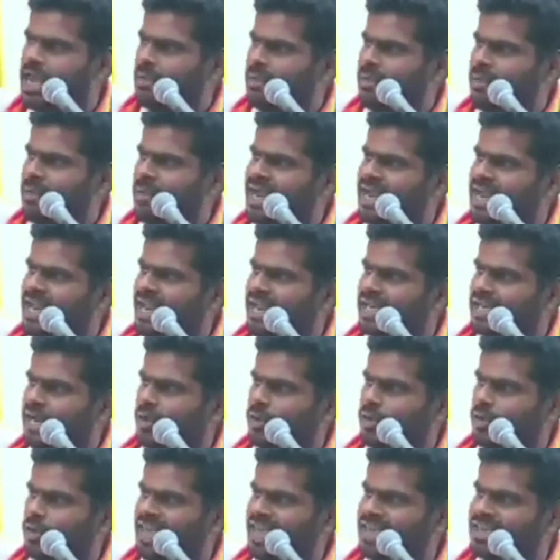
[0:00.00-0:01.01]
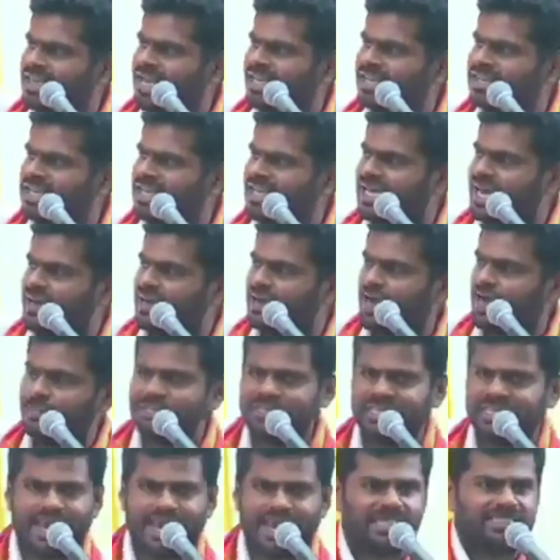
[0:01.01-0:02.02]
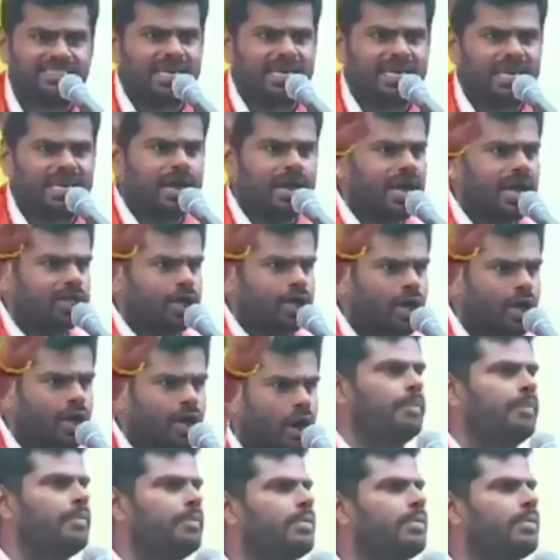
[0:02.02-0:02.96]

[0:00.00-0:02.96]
மேடையில் இருக்கக்கூடிய எந்த தலைவர்களும் சிறைக்கு செல்ல மாட்டோம்